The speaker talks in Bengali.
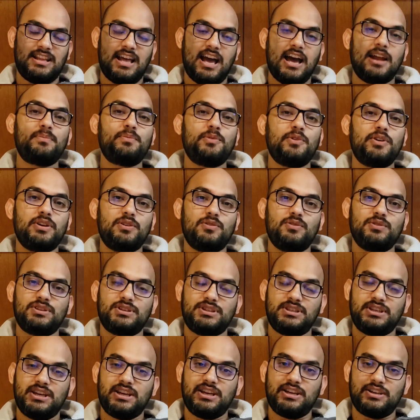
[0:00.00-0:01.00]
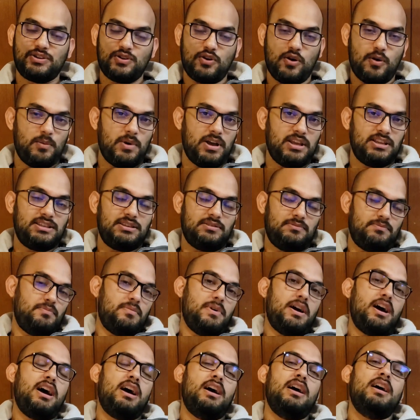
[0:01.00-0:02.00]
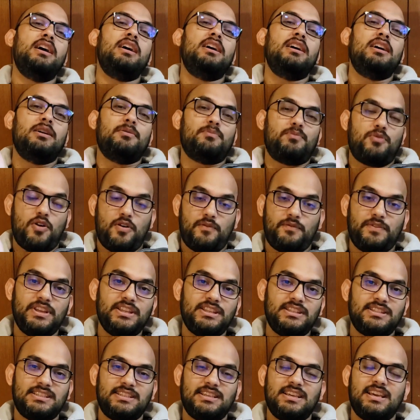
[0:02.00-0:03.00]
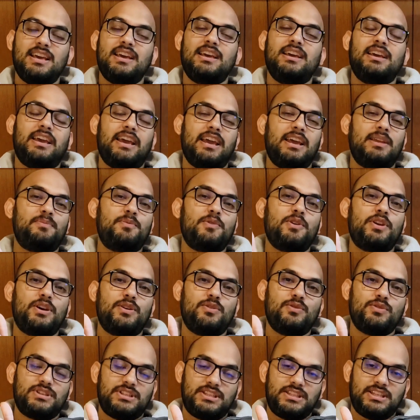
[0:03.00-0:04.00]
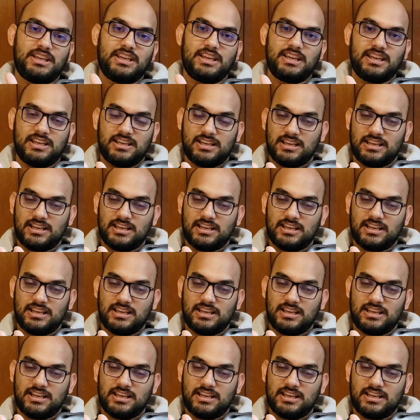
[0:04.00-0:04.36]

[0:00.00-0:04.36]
তারপরে হচ্ছে সমাজ বা প্রভিন্স এরপরে হচ্ছে